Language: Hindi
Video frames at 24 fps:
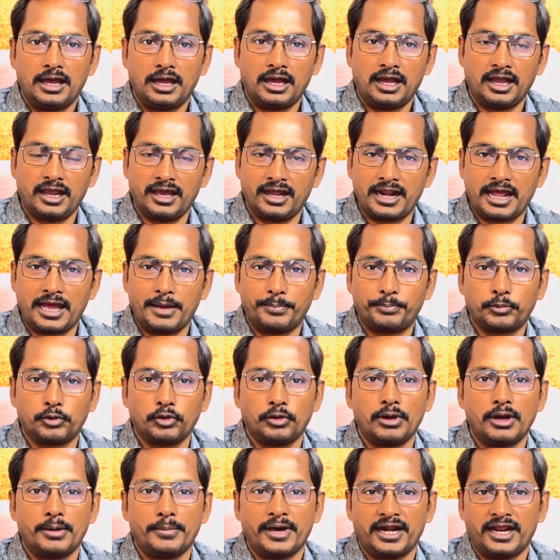अगर
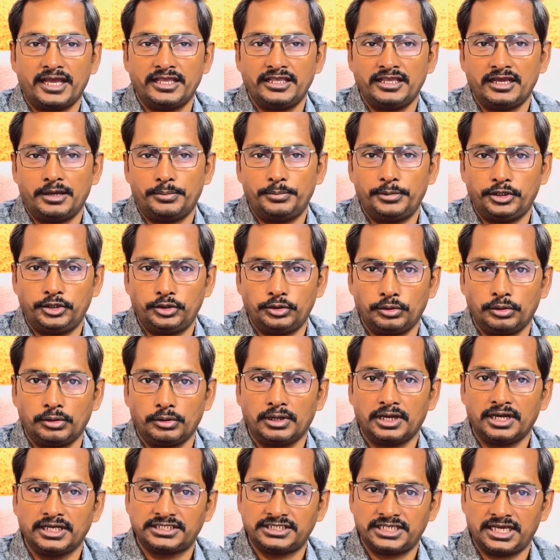आपको हमारा यह वीडियो
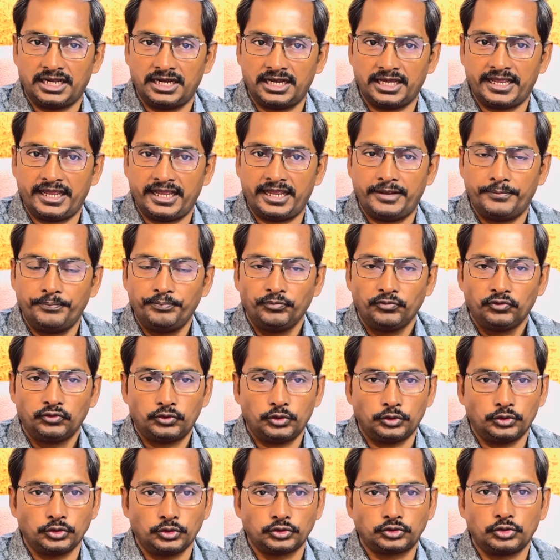अच्छा लगे
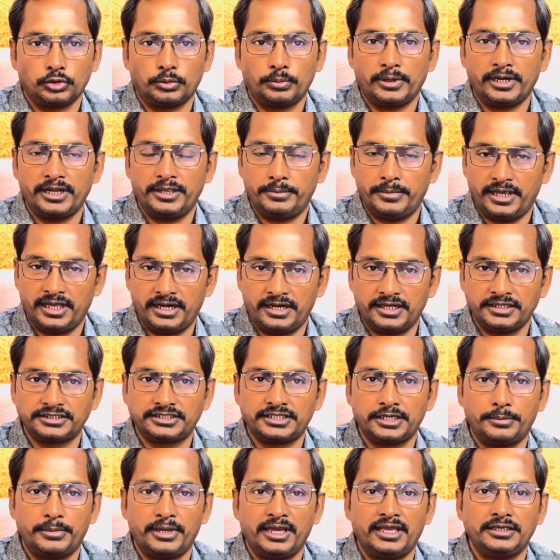तो दोस्तों बड़ी मेहनत
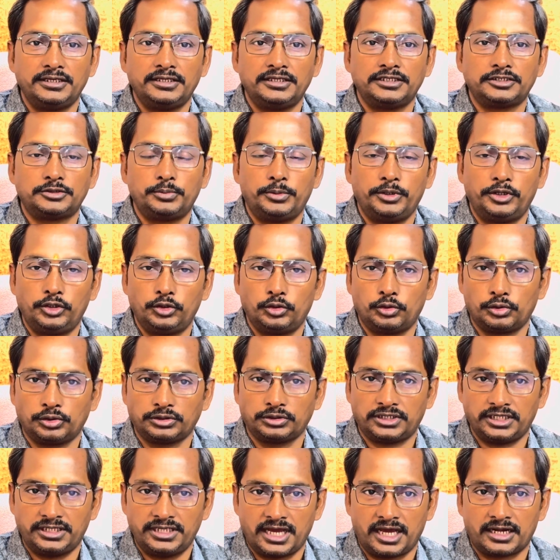से मैं इस वीडियो को
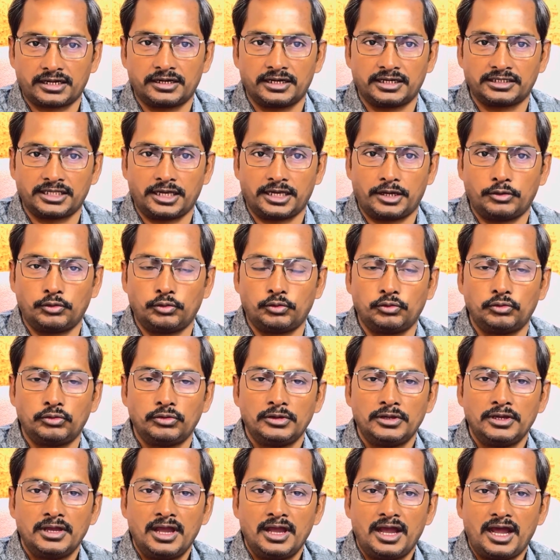तैयार करता हूं
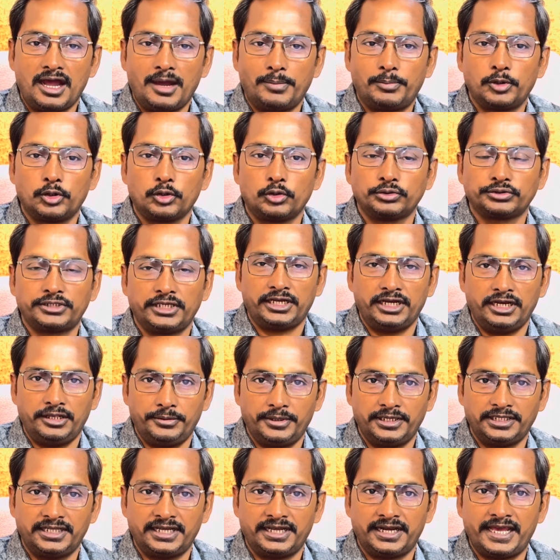आप लोगों
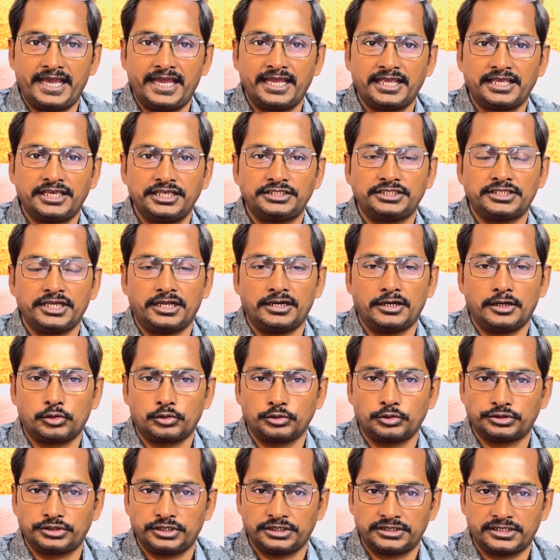निवेदन है कि चैनल
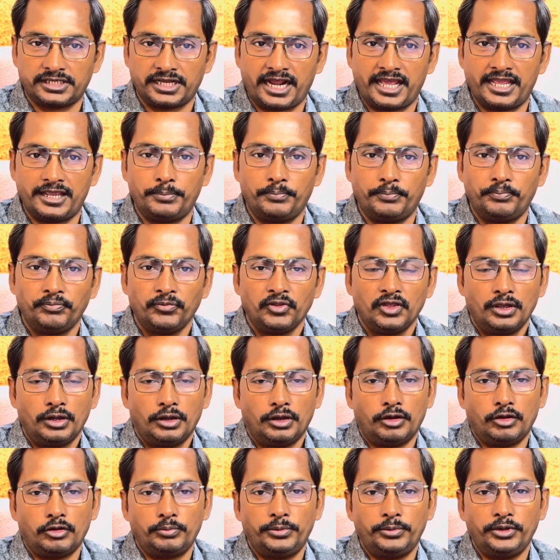को सब्सक्राइब
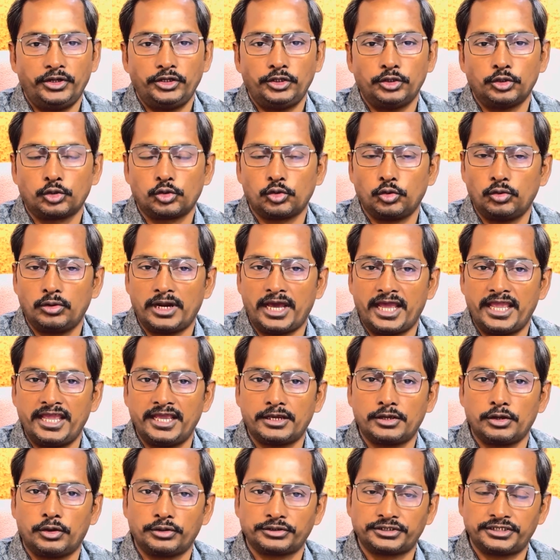और वीडियो को
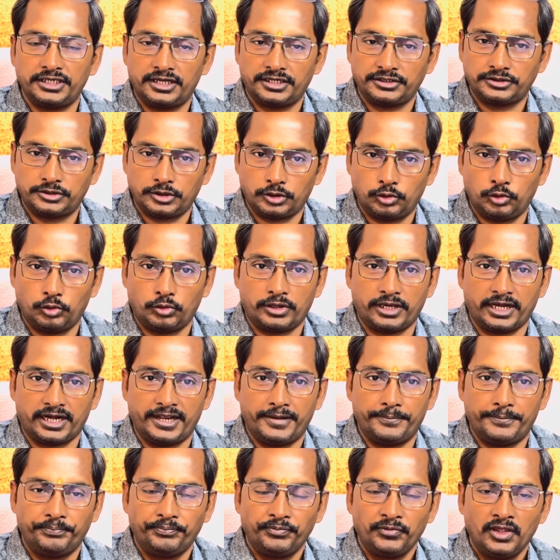लाइक और शेयर जरूर
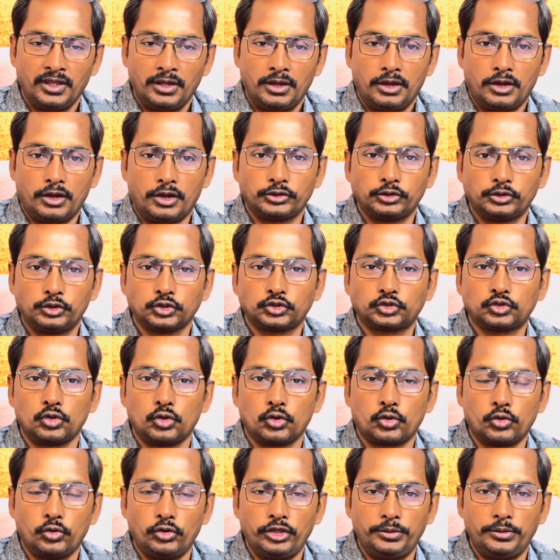करें और दोस्तों
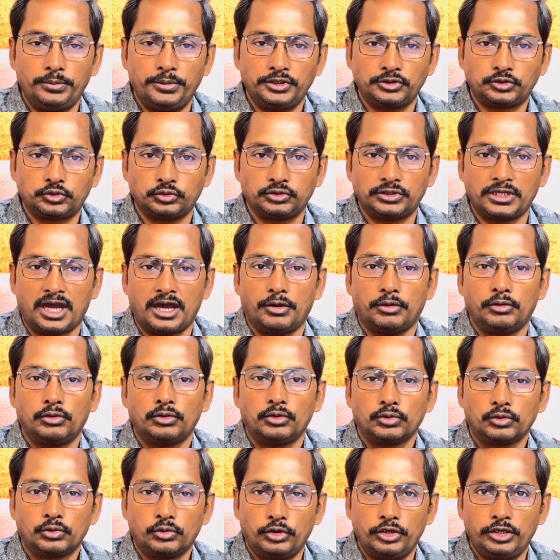कोई भी सुझाव
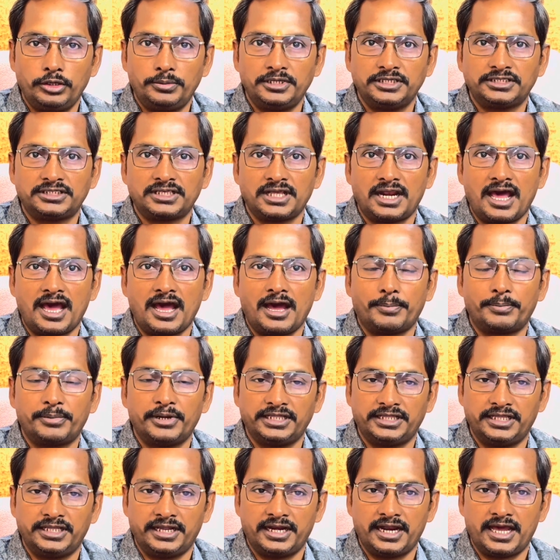कोई भी सलाह
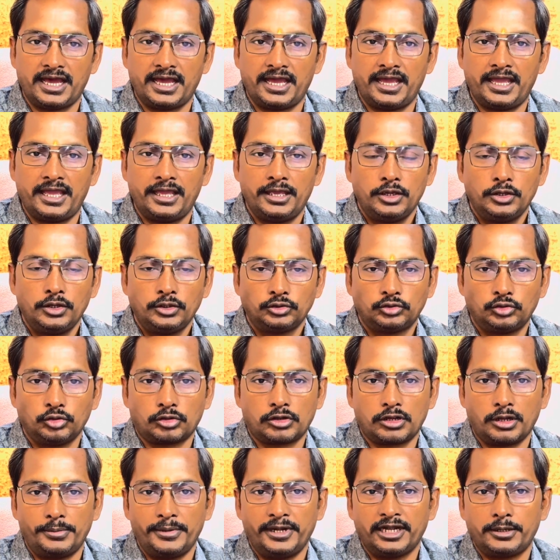आपने देना है तो
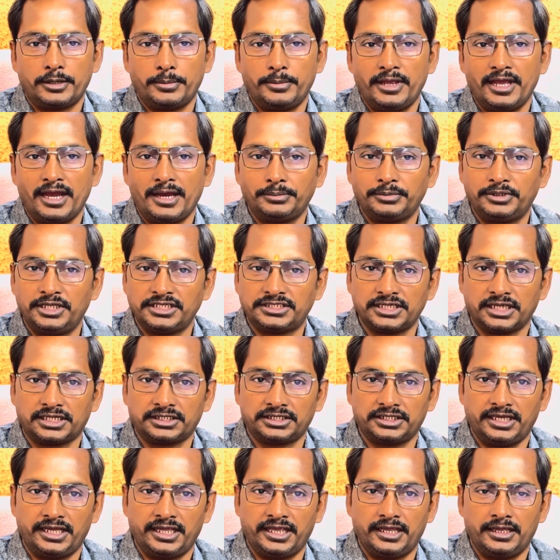कमेंट में आप दे
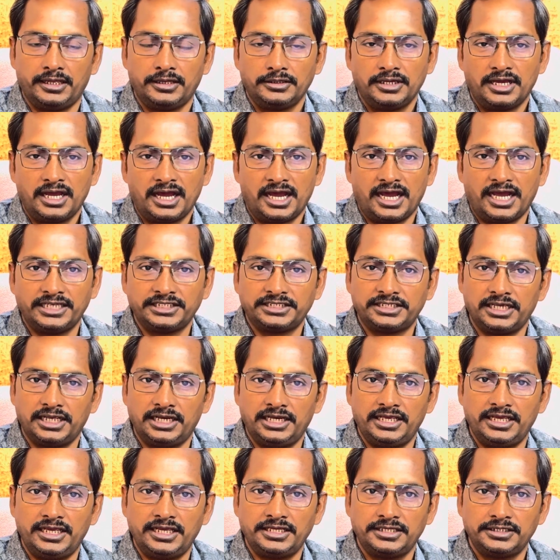सकते हैं आज के
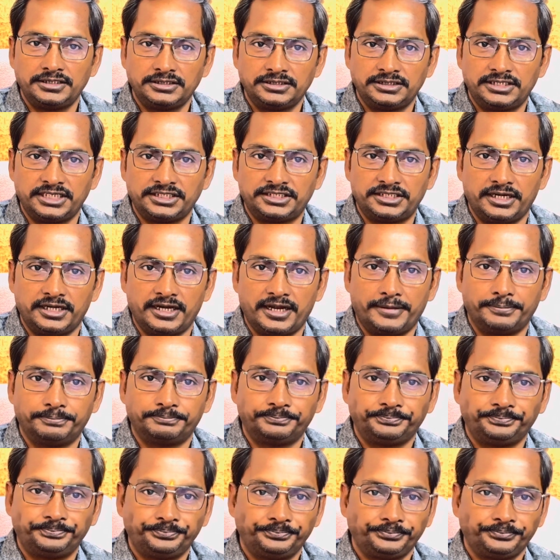लिए जय श्री राम